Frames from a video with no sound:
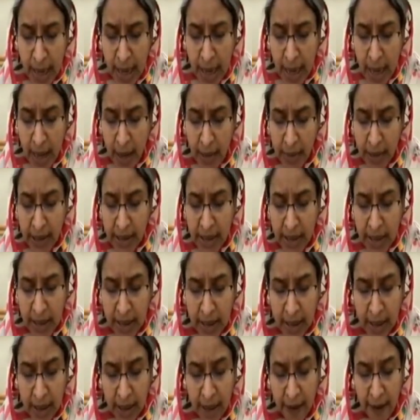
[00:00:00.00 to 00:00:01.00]
আমাদের
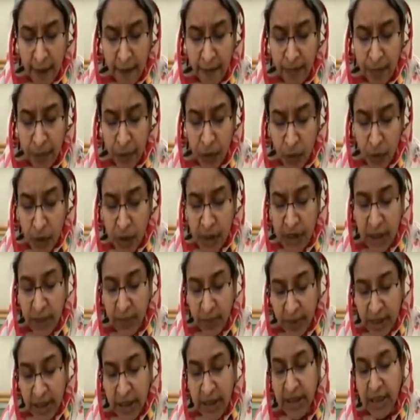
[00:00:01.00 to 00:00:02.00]
দু
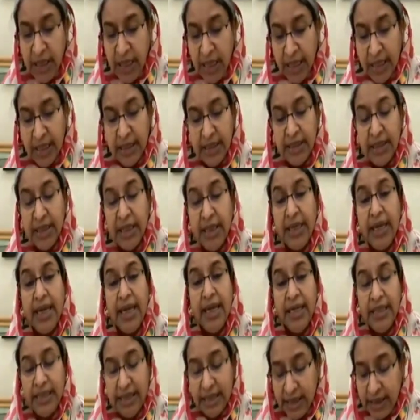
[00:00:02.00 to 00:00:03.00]
সালের যে
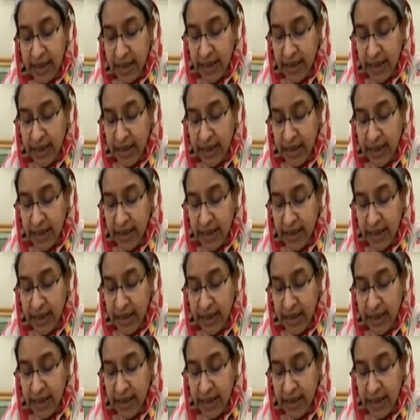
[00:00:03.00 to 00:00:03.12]
এইচএসসি